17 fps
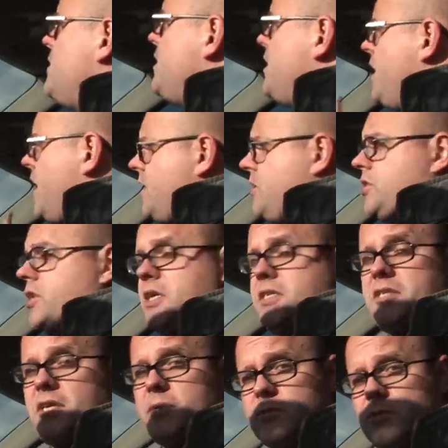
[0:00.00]
теряет
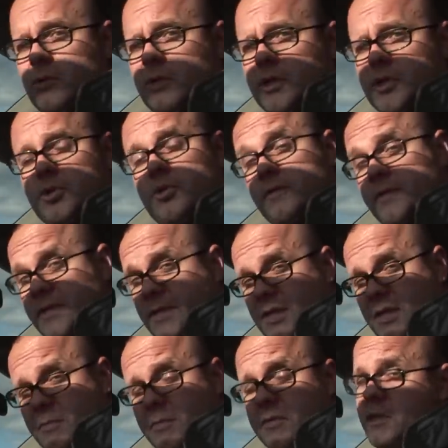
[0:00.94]
часть обзора, что в
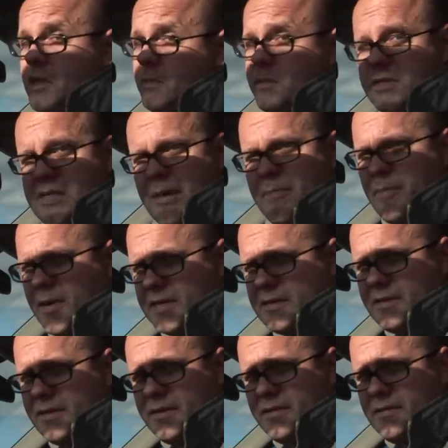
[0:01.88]
целом небезопасно.